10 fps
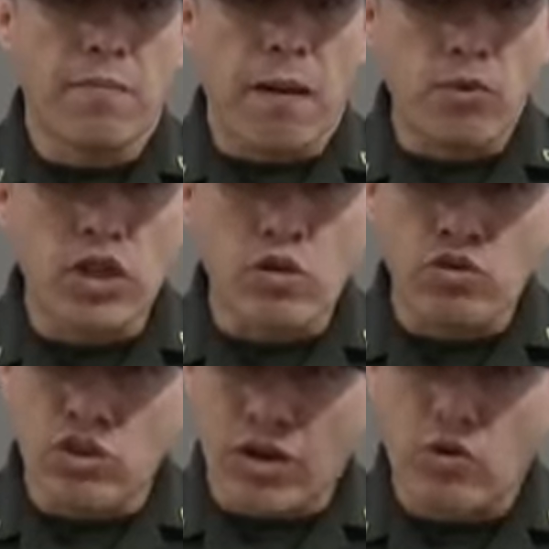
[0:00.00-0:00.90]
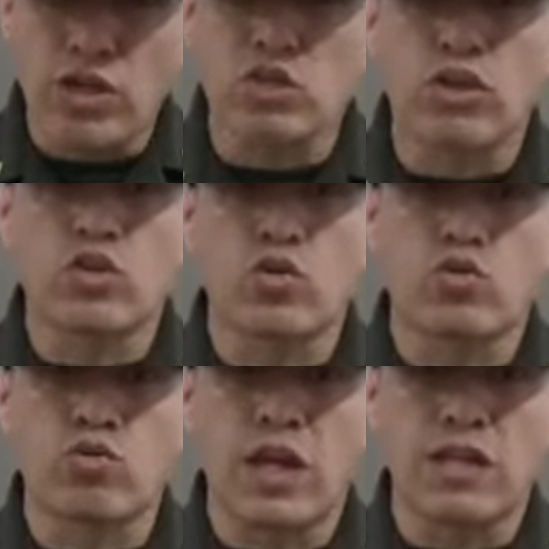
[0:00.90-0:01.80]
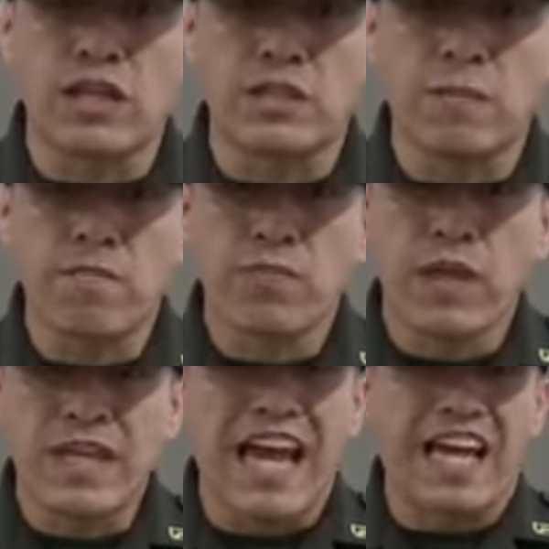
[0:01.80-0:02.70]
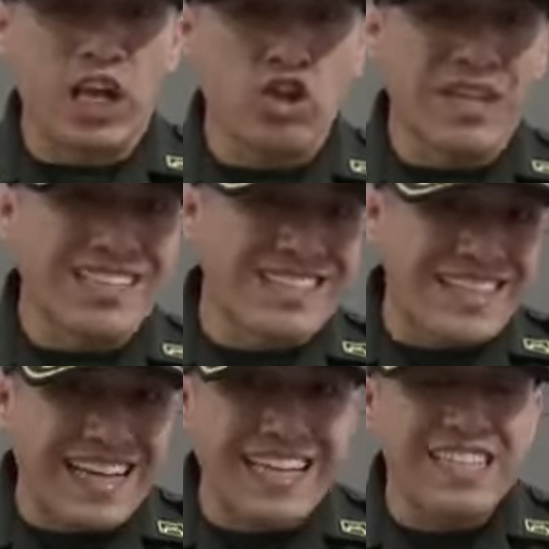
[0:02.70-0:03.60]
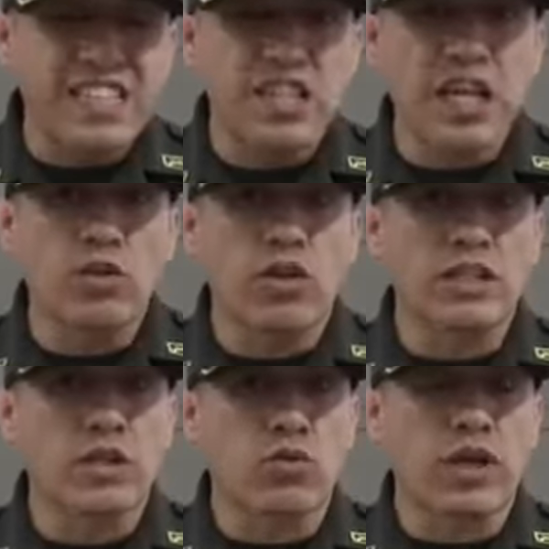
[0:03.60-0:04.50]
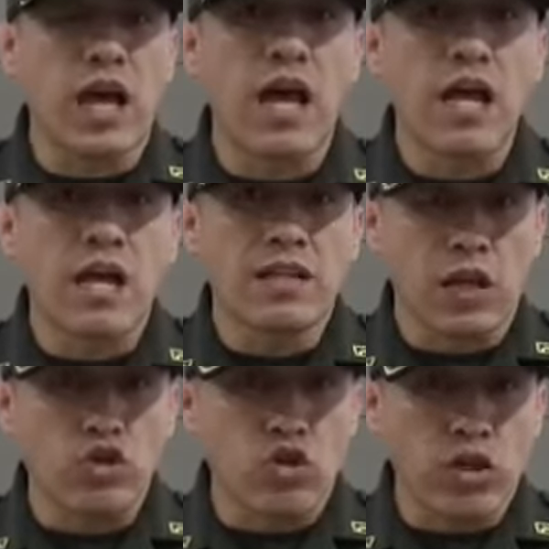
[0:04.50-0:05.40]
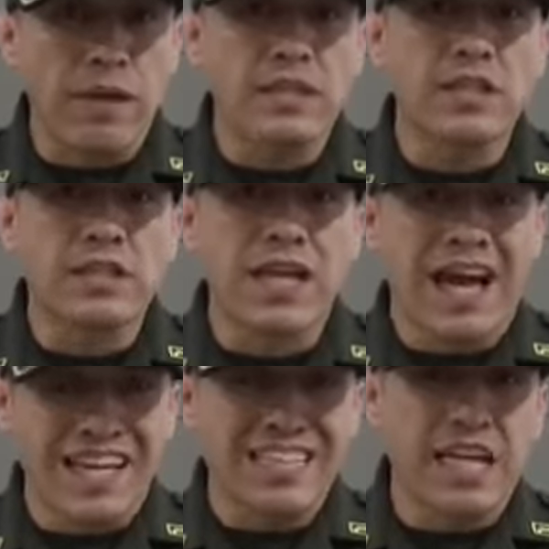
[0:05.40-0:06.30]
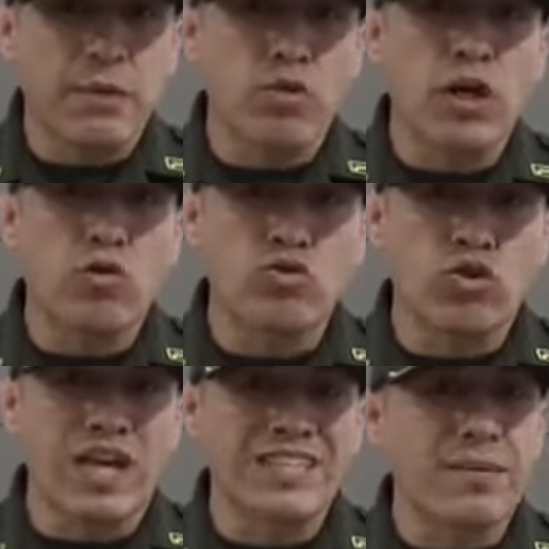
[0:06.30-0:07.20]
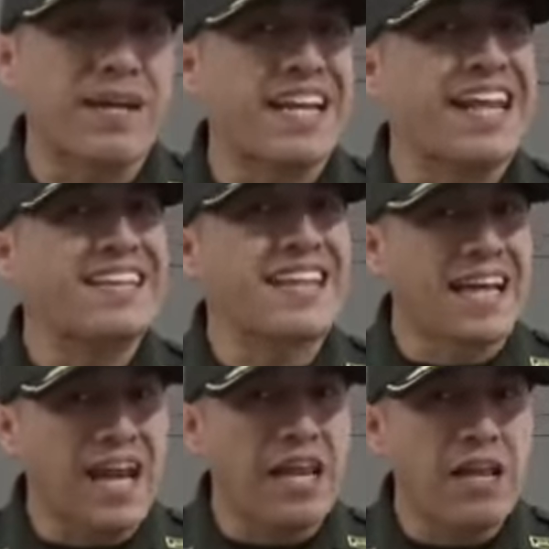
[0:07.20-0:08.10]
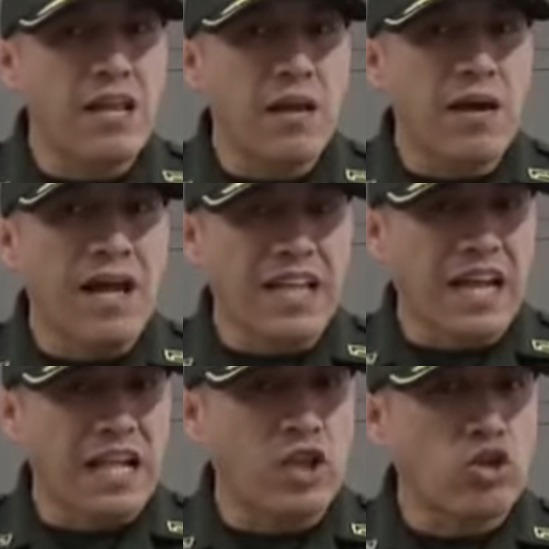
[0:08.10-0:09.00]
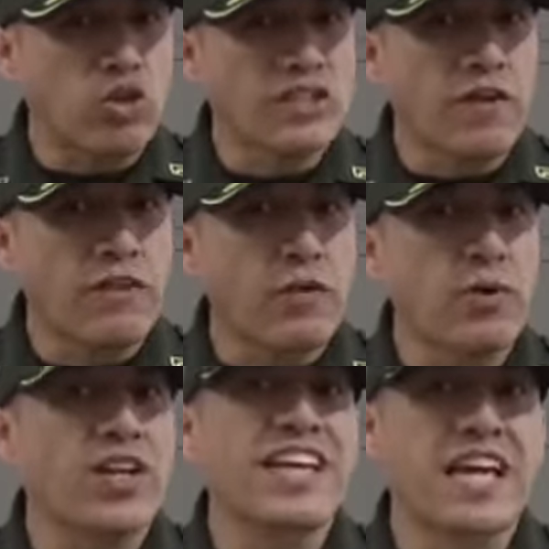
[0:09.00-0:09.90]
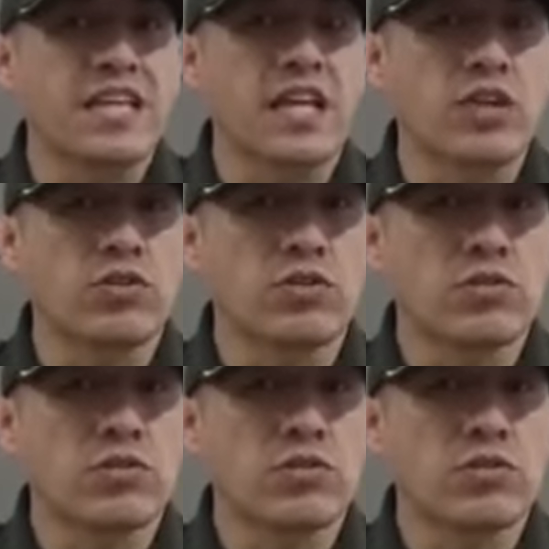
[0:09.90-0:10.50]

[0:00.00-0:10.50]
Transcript: Vamos a continuar con acciones contundentes y aquellos que sigan incidiendo en la seguridad de los tolimenses, ahí estaremos las autoridades de manera integral atacando toda esta fenomenología del delito.